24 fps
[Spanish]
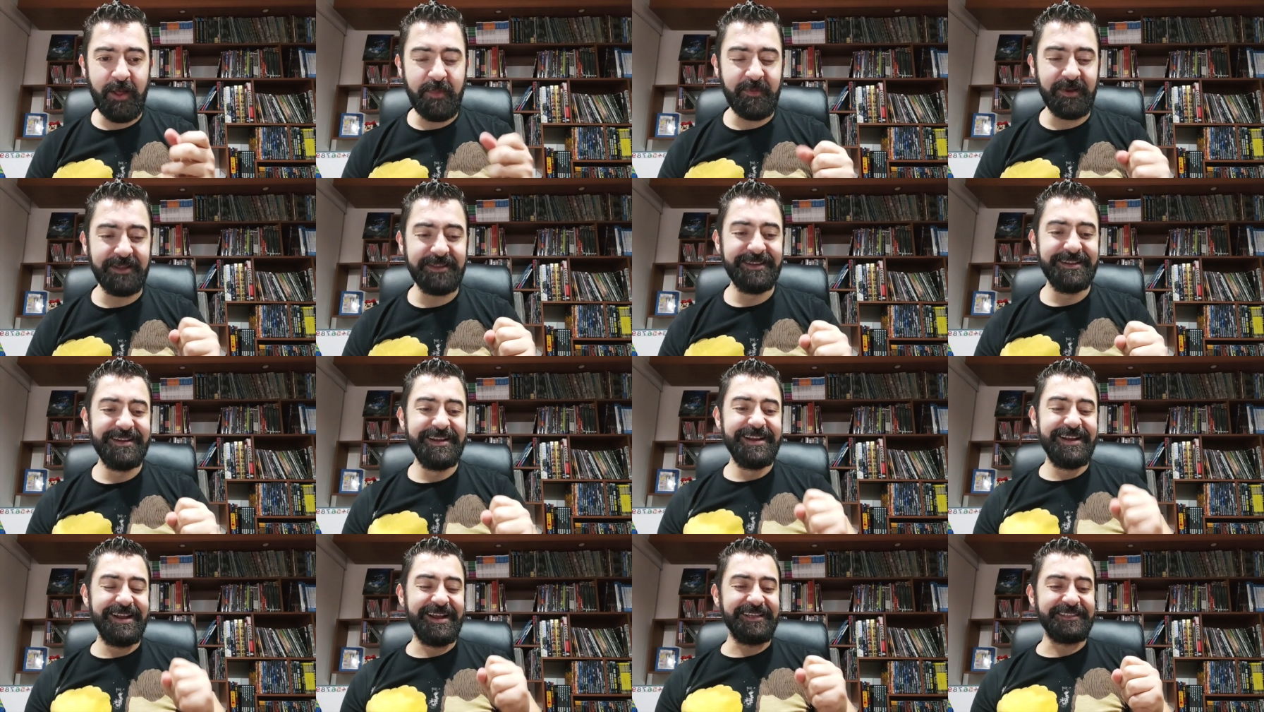Batman
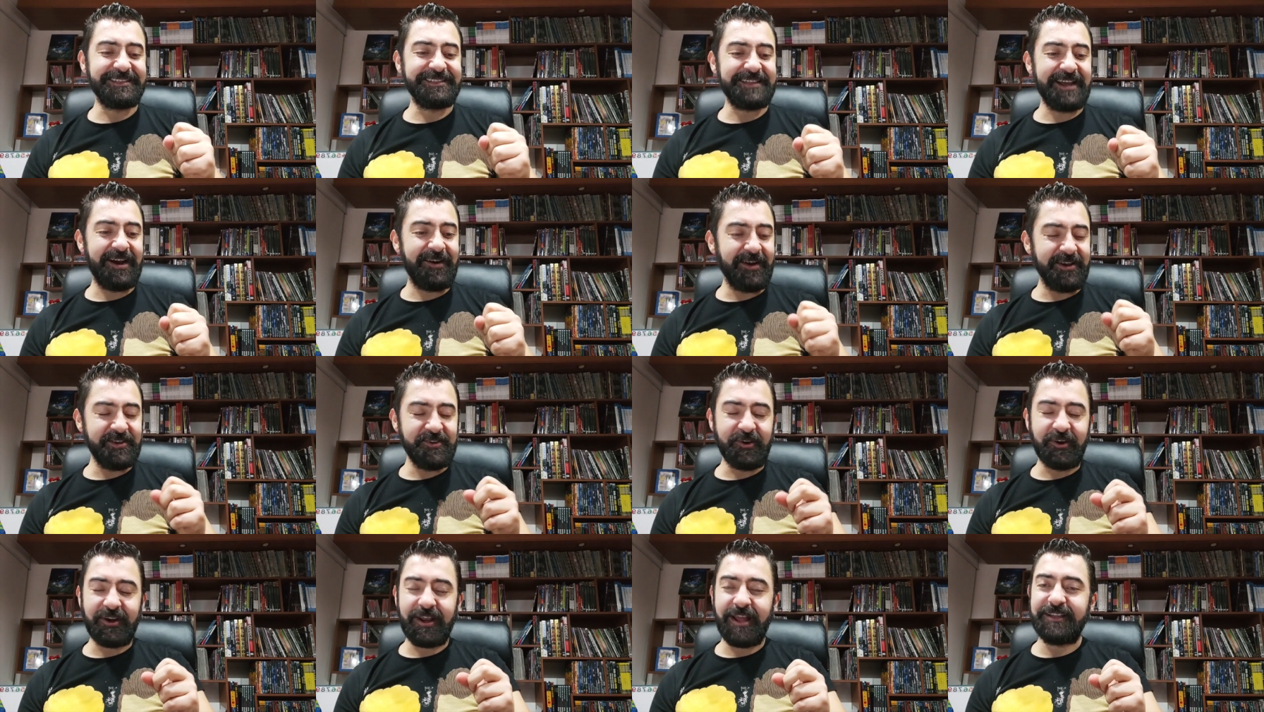estaba
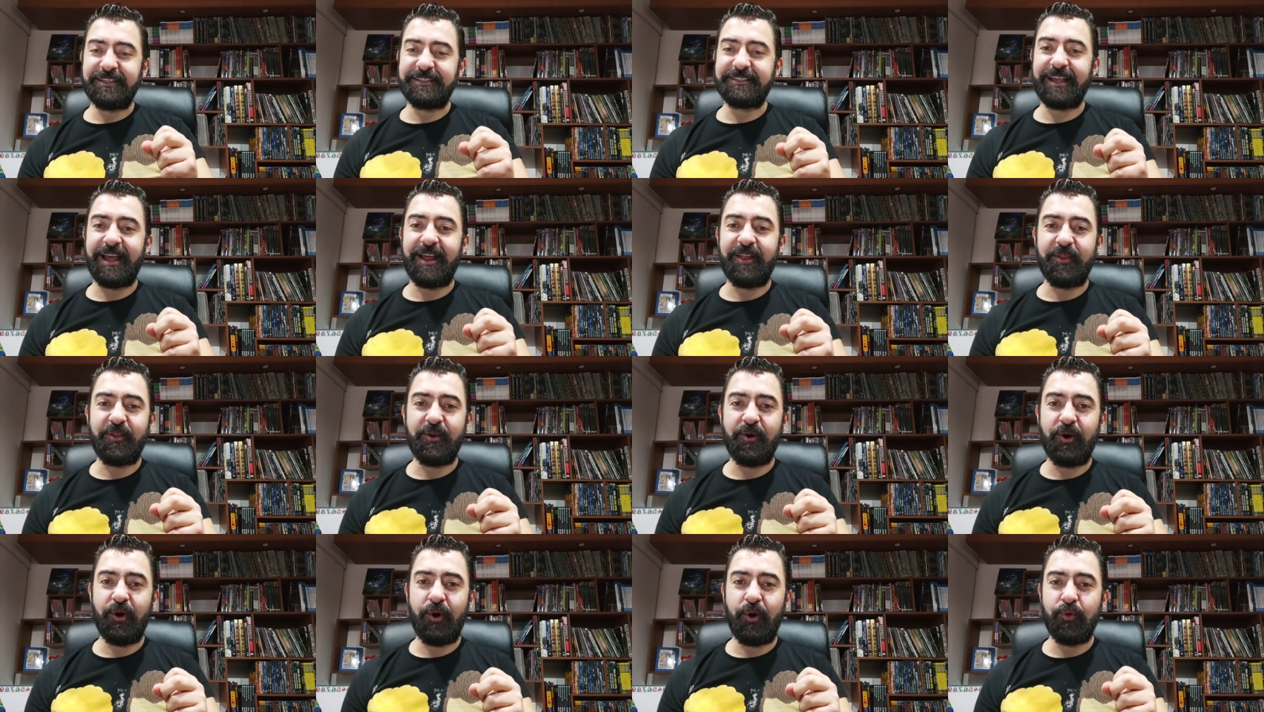yo
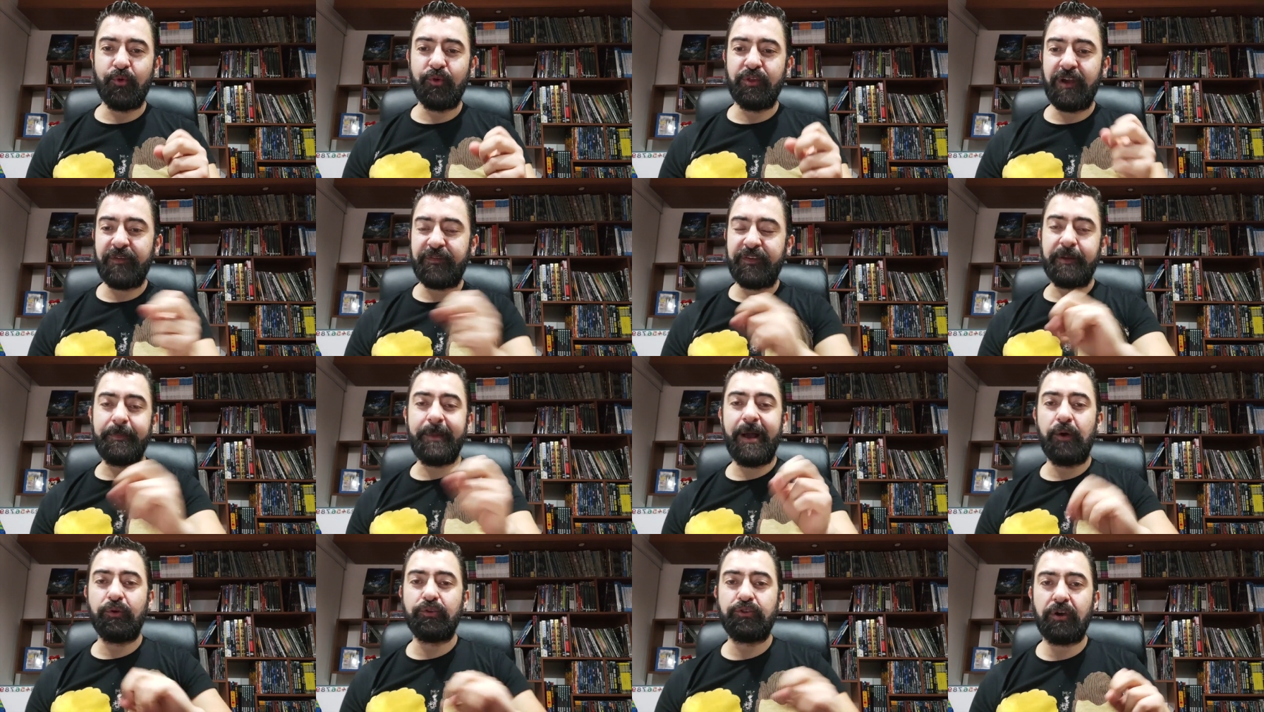realizando una
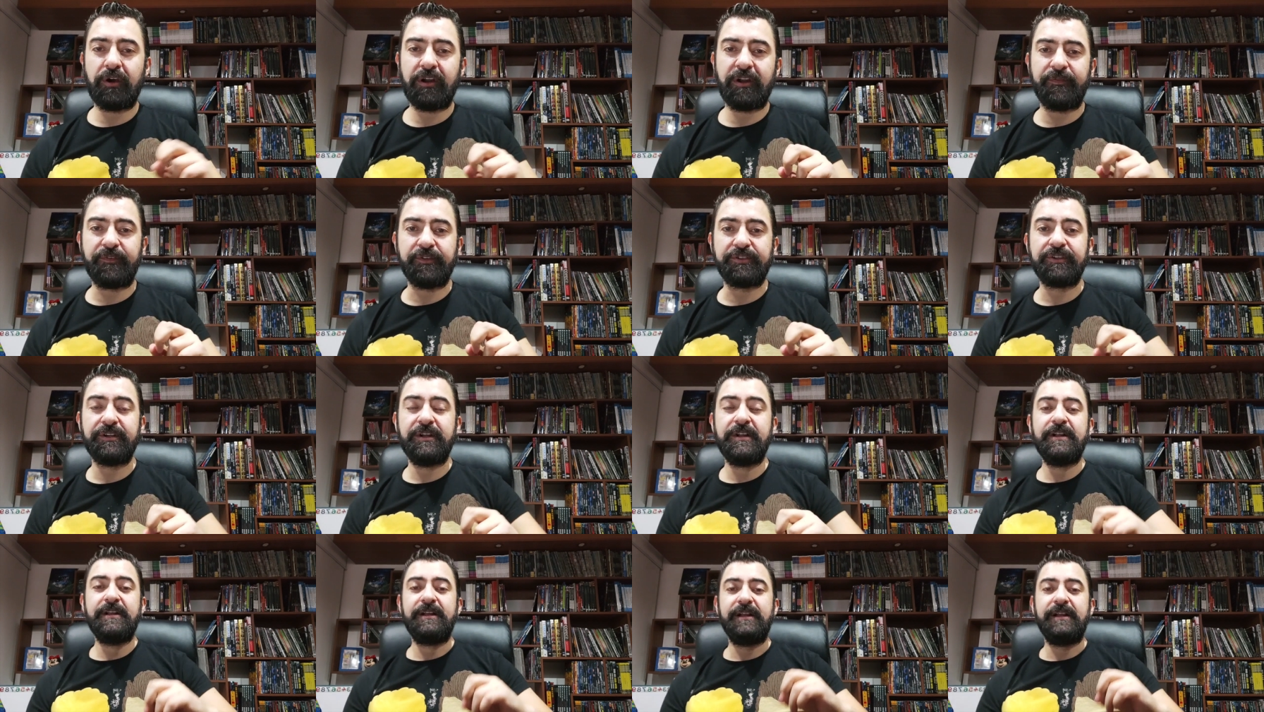firma de autógrafos.